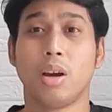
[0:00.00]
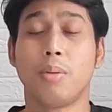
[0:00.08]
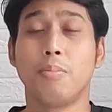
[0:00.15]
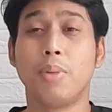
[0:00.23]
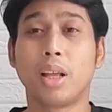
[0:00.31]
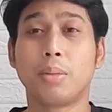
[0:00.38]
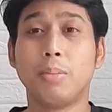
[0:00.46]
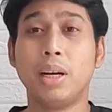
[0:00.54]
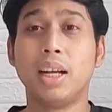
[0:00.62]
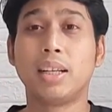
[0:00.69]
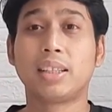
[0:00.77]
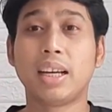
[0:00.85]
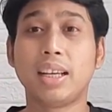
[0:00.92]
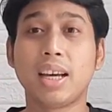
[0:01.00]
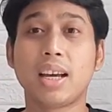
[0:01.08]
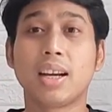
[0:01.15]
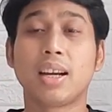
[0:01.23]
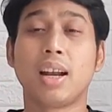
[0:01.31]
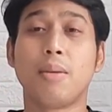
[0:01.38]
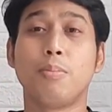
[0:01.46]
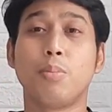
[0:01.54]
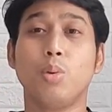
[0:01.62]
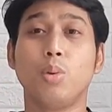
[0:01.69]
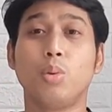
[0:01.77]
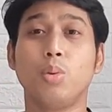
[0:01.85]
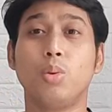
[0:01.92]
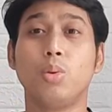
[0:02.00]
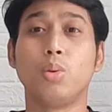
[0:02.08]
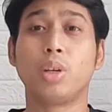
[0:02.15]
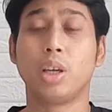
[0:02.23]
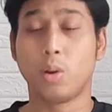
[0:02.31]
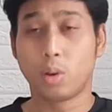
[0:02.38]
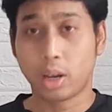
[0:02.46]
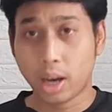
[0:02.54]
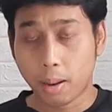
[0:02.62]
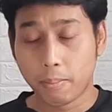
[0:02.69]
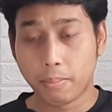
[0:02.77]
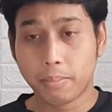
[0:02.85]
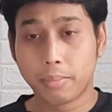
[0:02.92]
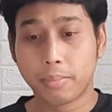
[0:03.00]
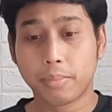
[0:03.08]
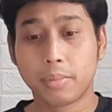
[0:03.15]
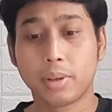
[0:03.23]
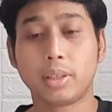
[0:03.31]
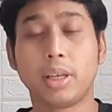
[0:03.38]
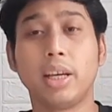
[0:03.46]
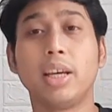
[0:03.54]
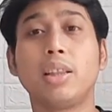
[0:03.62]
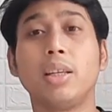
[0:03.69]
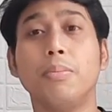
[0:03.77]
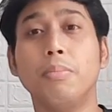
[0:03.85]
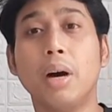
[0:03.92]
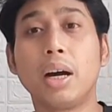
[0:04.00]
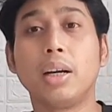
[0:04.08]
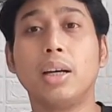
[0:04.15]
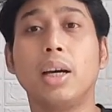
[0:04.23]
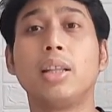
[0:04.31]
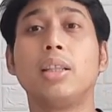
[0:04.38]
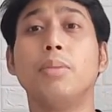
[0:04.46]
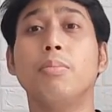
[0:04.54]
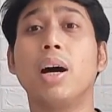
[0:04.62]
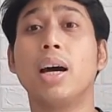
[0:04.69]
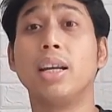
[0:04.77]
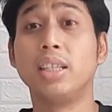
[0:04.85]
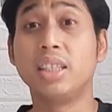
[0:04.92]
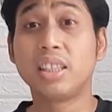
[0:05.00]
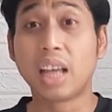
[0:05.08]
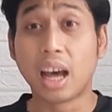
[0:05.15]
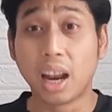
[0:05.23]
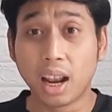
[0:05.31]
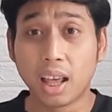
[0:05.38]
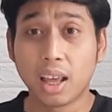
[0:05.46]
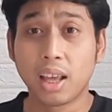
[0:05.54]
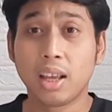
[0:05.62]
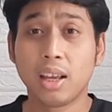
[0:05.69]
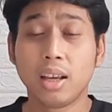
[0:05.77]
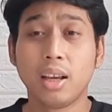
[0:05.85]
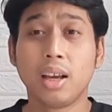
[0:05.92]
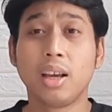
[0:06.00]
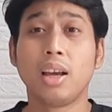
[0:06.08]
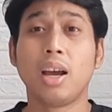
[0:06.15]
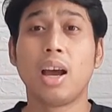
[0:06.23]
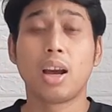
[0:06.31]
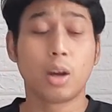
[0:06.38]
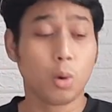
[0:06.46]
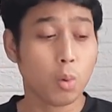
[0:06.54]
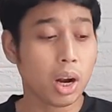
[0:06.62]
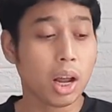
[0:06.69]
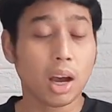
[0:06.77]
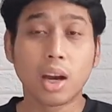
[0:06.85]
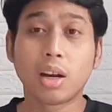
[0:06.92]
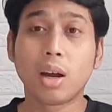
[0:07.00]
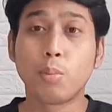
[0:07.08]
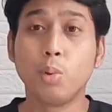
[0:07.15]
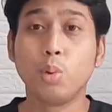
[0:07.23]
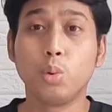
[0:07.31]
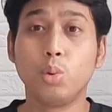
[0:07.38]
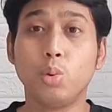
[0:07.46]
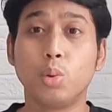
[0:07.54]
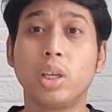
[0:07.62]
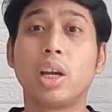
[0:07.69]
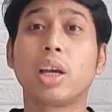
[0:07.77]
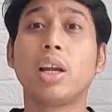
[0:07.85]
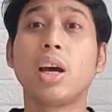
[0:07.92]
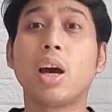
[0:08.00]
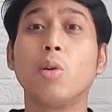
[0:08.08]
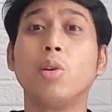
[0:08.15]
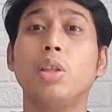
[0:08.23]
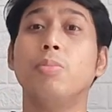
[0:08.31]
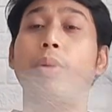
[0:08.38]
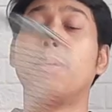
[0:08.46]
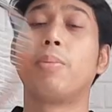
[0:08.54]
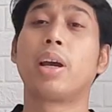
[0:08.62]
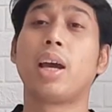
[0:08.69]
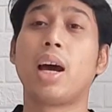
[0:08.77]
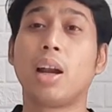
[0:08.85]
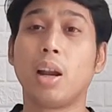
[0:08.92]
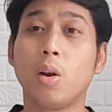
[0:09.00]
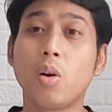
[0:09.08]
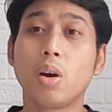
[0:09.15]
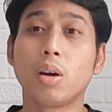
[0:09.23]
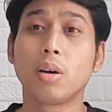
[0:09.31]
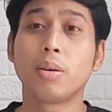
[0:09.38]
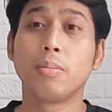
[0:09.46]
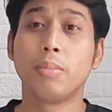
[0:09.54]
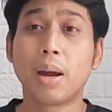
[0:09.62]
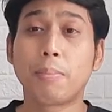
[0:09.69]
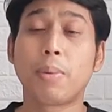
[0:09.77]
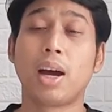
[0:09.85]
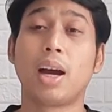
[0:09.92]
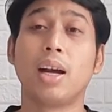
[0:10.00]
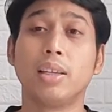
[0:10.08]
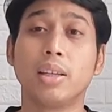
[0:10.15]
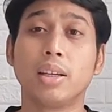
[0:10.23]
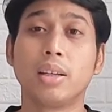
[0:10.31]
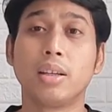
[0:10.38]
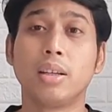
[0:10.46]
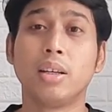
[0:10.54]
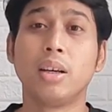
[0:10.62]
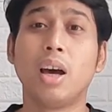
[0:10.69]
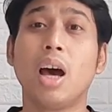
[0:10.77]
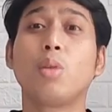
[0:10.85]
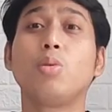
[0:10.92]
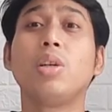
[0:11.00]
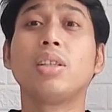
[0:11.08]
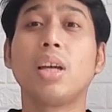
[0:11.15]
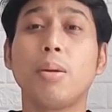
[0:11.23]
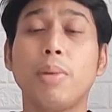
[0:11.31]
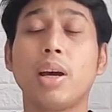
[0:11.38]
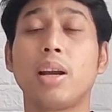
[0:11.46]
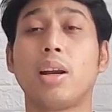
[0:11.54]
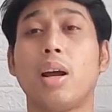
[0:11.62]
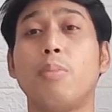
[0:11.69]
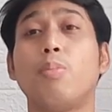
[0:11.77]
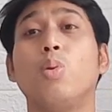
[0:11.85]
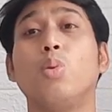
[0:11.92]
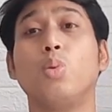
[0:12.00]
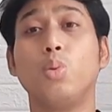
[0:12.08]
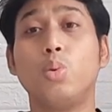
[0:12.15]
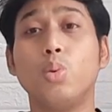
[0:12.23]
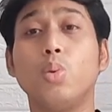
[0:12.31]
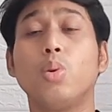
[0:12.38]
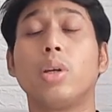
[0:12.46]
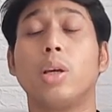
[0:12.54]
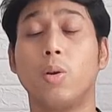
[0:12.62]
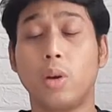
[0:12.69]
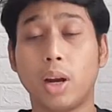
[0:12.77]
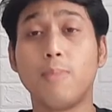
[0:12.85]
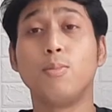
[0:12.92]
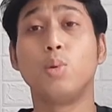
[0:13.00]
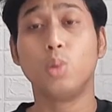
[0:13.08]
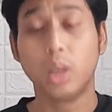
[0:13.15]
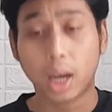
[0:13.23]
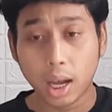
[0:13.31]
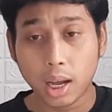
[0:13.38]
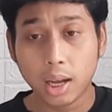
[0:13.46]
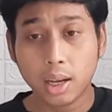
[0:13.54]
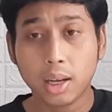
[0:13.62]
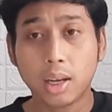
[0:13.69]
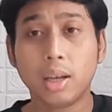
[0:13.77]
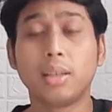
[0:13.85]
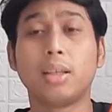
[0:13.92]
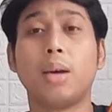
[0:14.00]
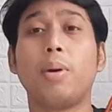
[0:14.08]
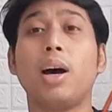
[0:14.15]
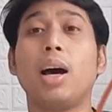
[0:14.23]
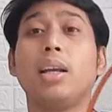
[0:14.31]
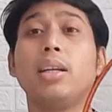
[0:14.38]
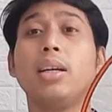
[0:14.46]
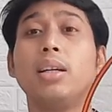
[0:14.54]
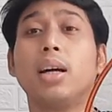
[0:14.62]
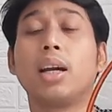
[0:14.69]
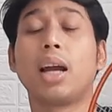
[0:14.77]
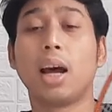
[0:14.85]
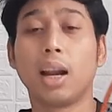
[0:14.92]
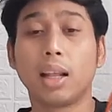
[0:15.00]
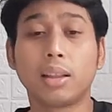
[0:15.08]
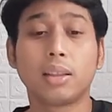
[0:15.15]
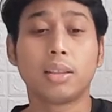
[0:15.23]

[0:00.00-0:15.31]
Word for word: berat badan saya 67 kg. Saya timbang dengan timbangan digital. Keluar angka 67. Kira-kira kalau ditimbang pakai analog, berapa angkanya? harusnya sama 67 kg juga sama halnya dengan alat